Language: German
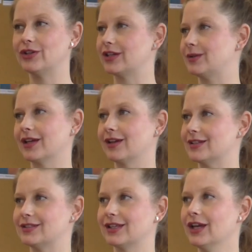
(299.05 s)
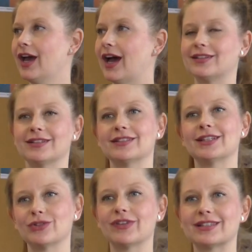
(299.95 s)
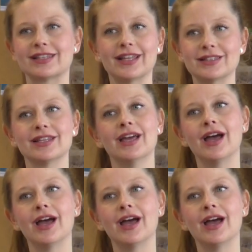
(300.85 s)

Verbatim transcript: Und ich denke jetzt nicht, ach, das ist jetzt so was ganz